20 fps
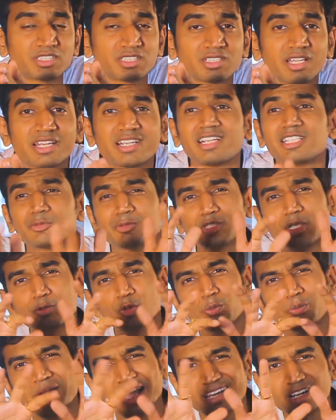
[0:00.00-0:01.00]
पसंद आएगा इसमें जो
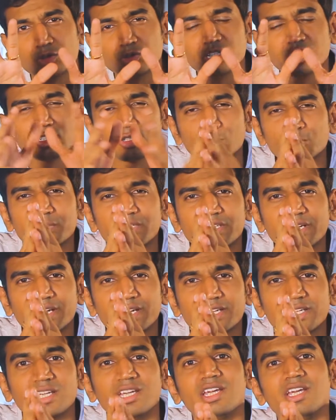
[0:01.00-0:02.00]
आपको बैकग्राउंड देखने को मिल रहा
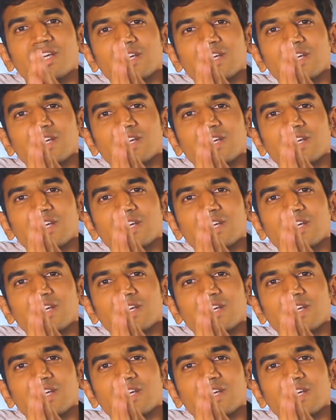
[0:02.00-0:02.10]
है